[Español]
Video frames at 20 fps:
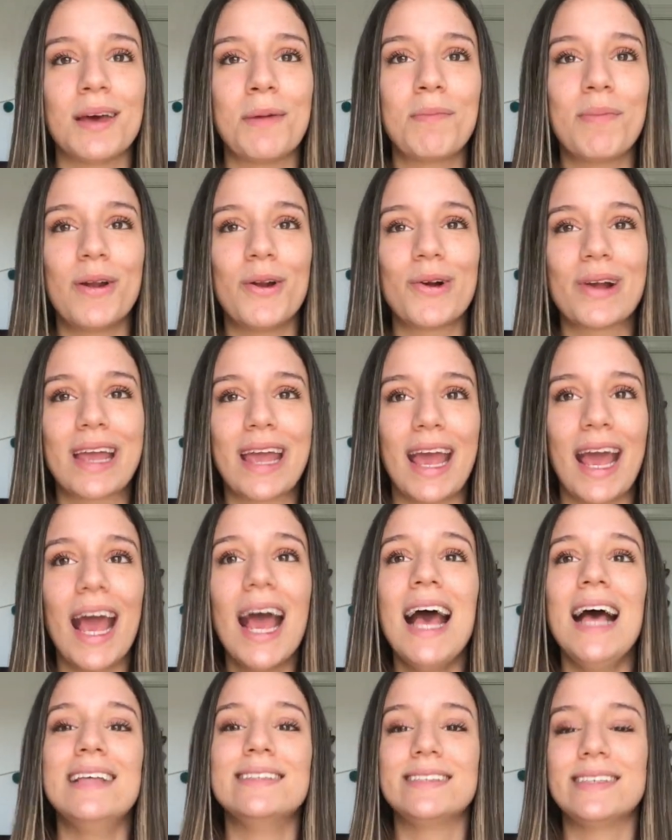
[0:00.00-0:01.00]
Espero que
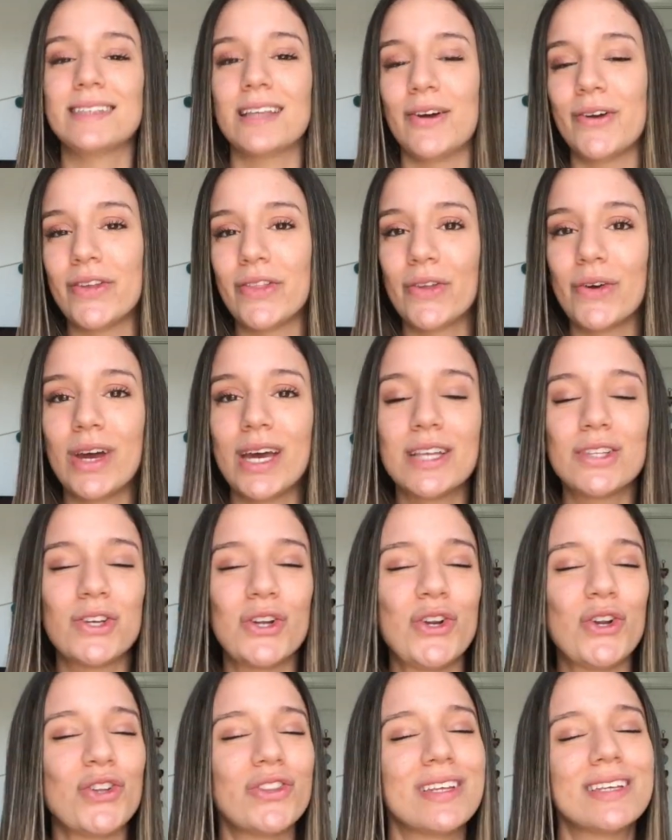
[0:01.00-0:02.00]
si estás viendo esto
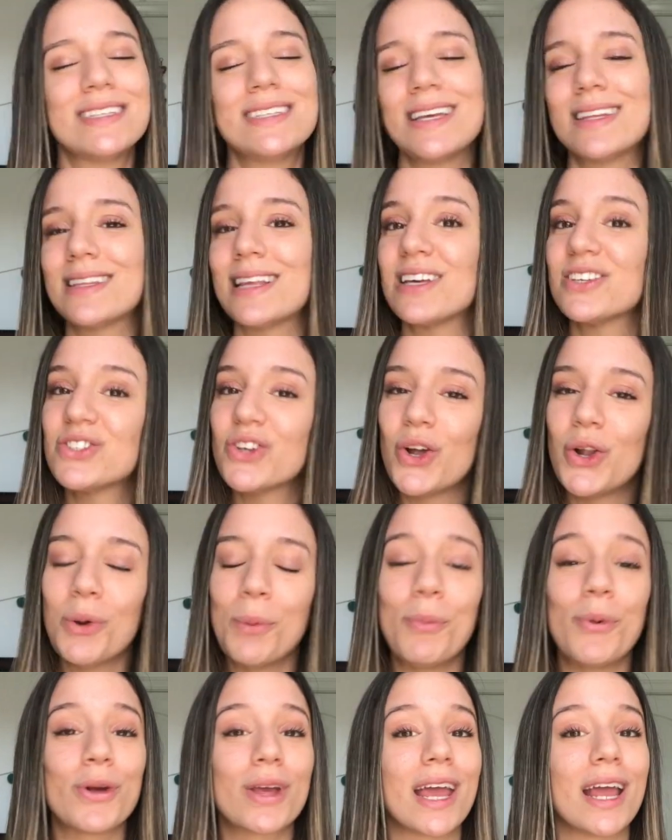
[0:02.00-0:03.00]
no te sientas
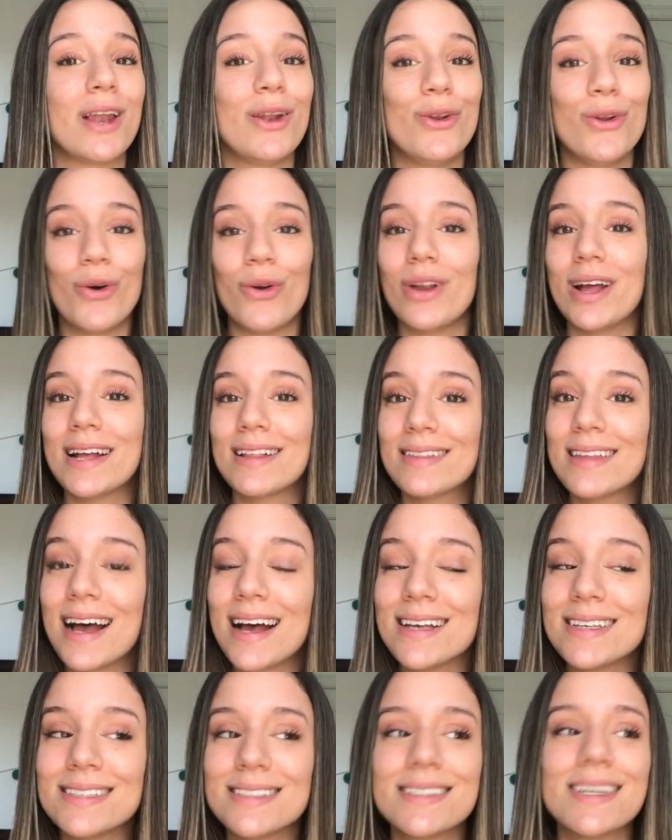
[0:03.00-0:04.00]
solo porque no lo
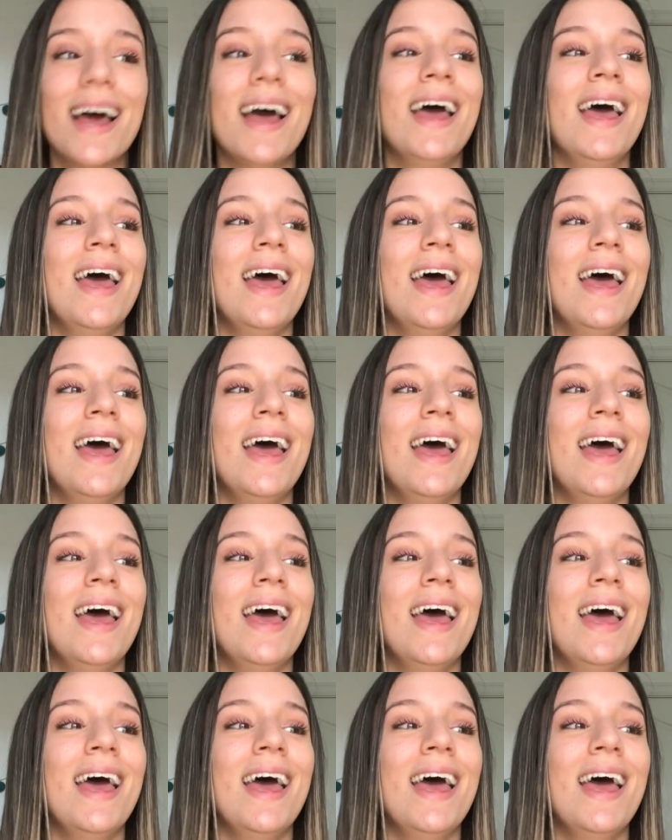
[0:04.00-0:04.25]
estás.